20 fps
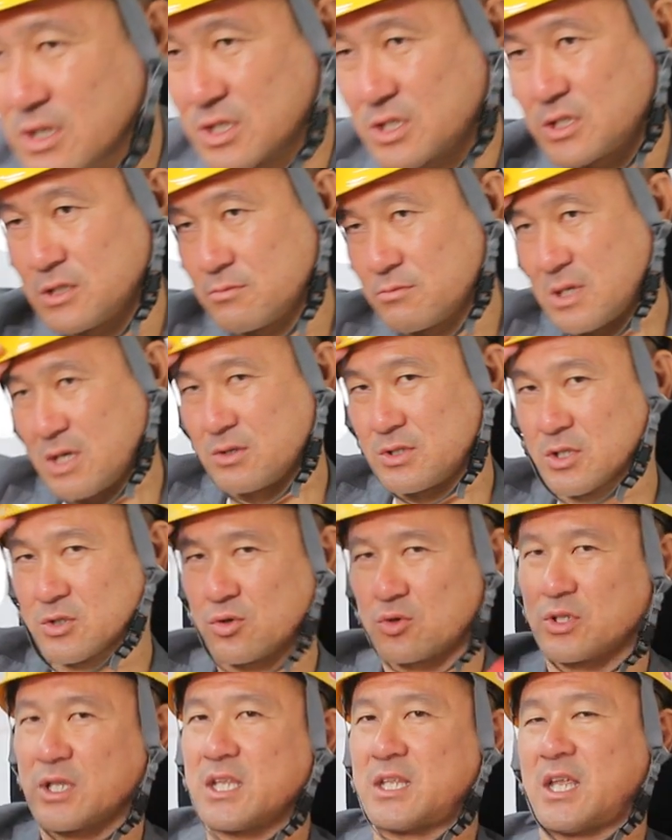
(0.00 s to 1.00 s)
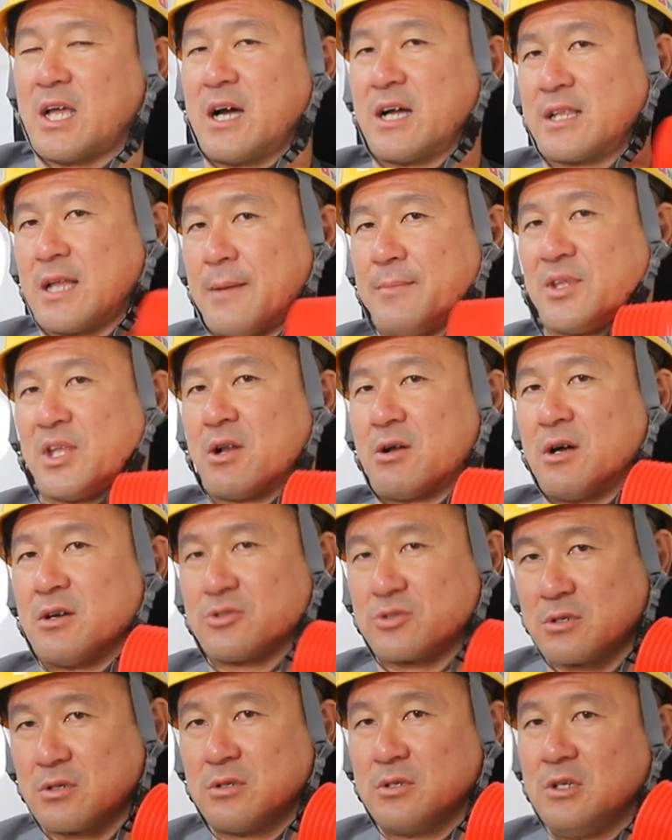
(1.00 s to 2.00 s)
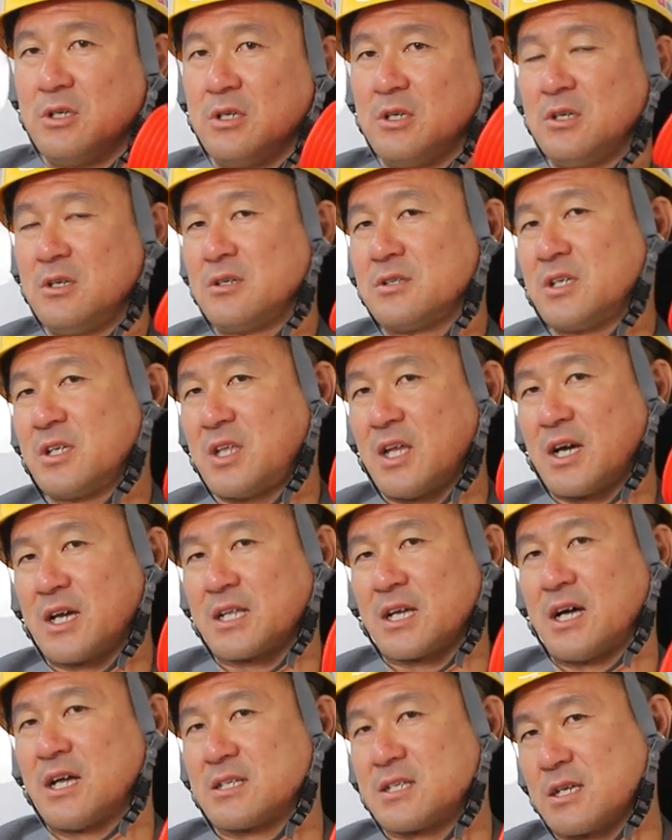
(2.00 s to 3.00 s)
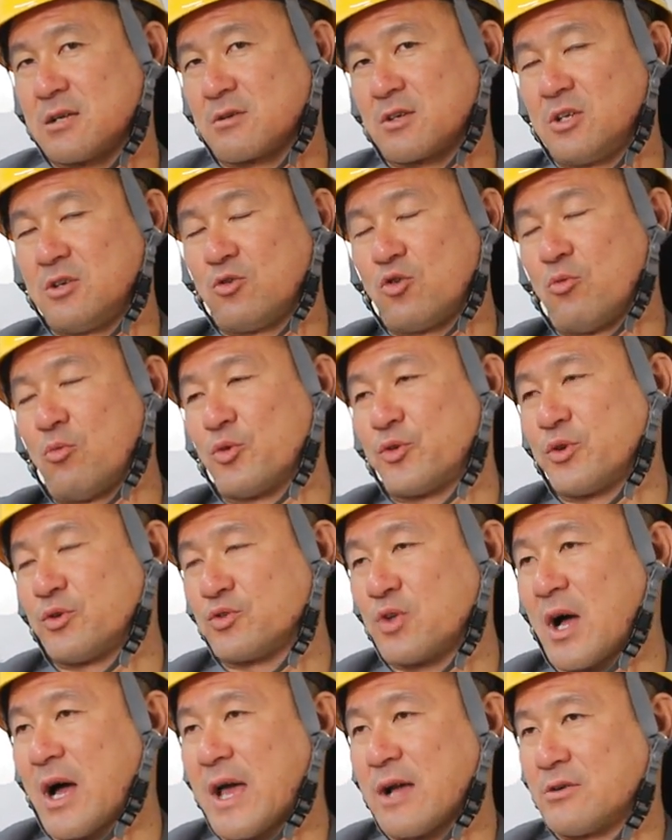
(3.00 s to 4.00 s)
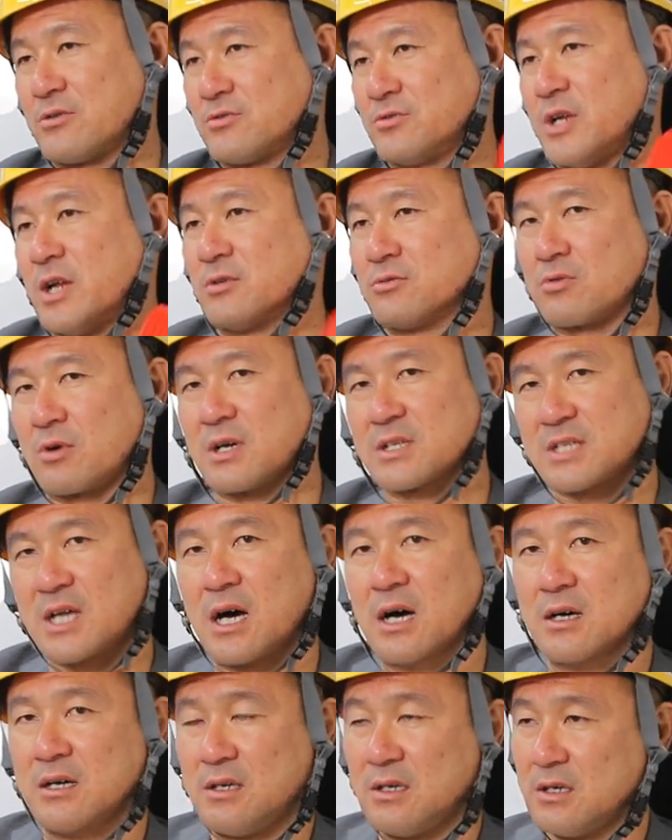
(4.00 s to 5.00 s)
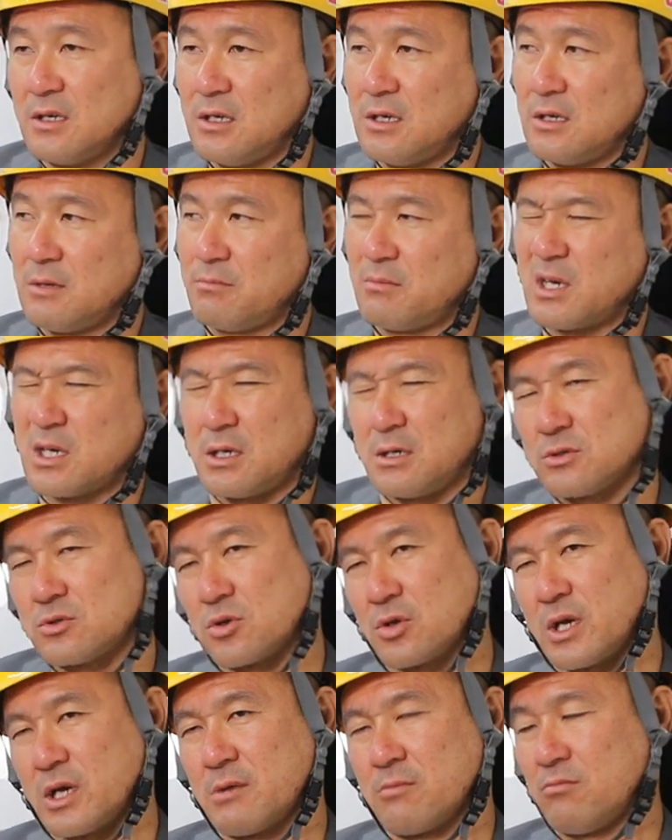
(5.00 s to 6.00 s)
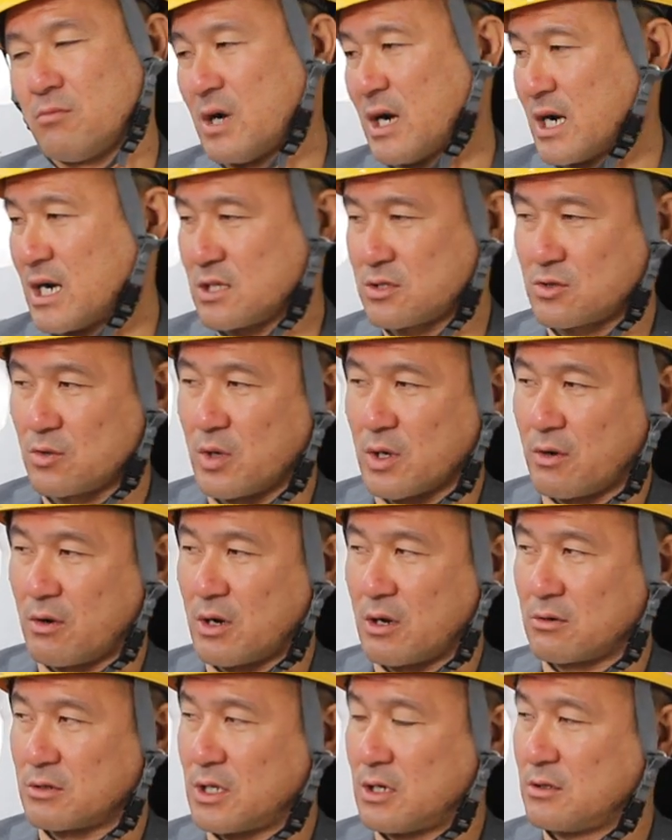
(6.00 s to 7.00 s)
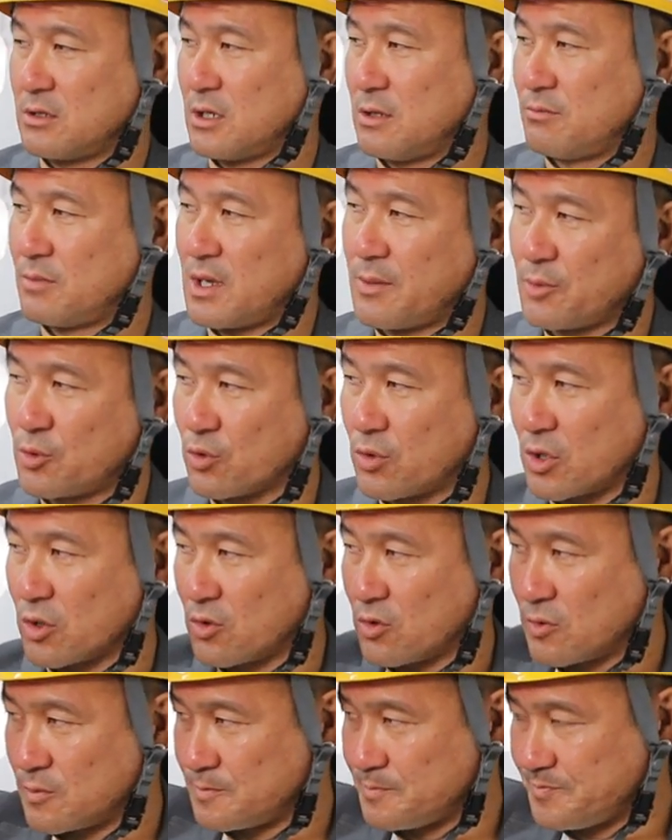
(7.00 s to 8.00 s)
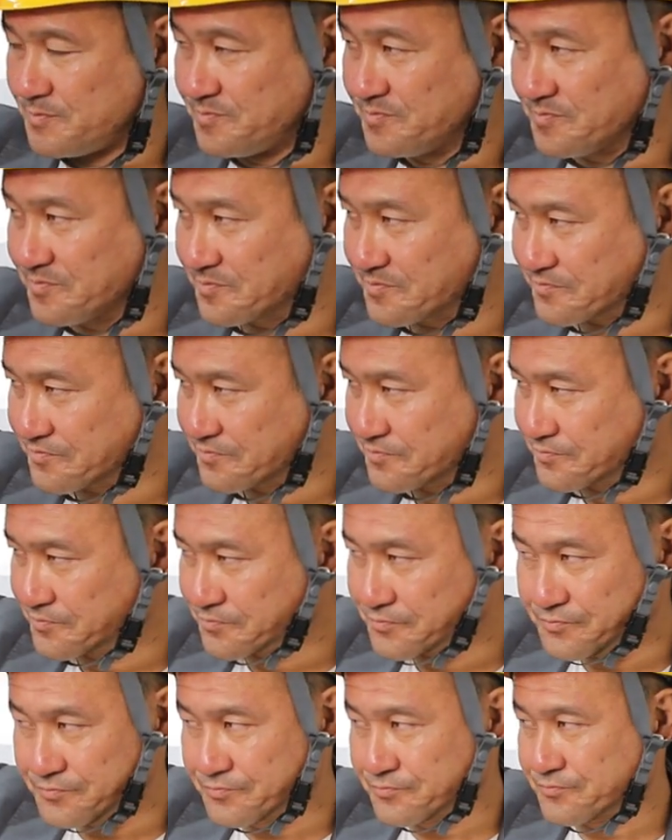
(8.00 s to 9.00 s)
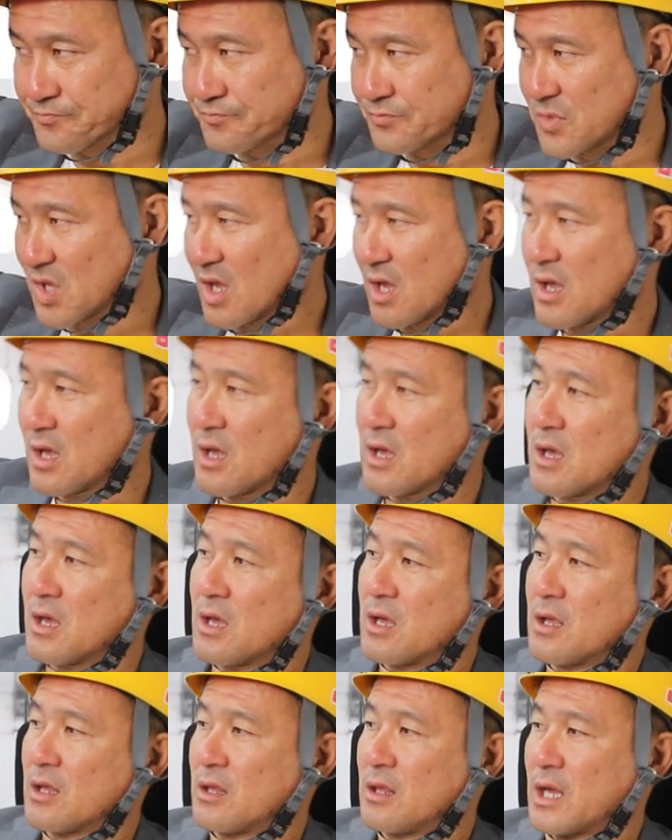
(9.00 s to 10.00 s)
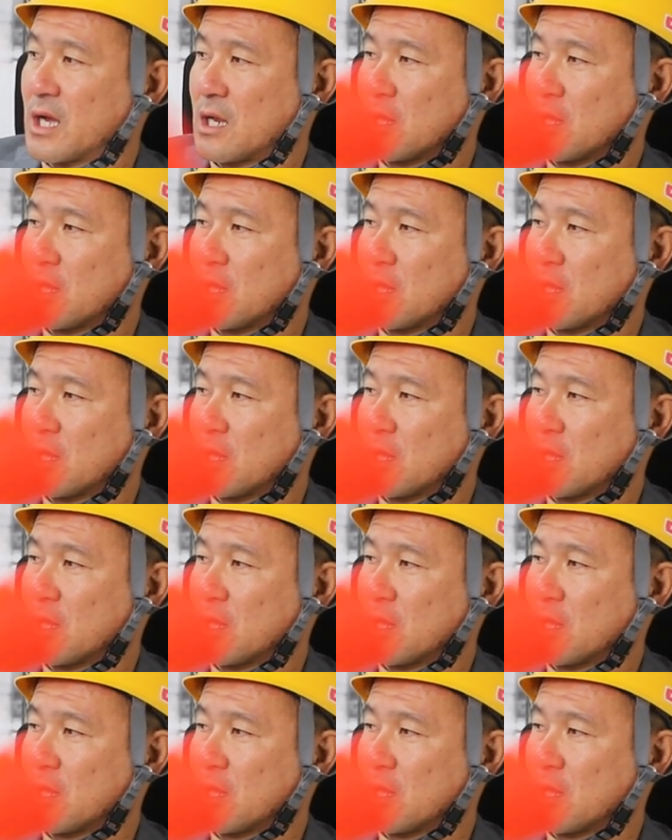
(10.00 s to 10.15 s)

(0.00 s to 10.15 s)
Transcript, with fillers: らしい、まあ、でそれで手形みたいなのがあるでしょで手形がさ銀行持っていくと早くくれるとかさまあその辺、まあ、話すとわけわからなくなるで、まあ、やめとくけどうんだ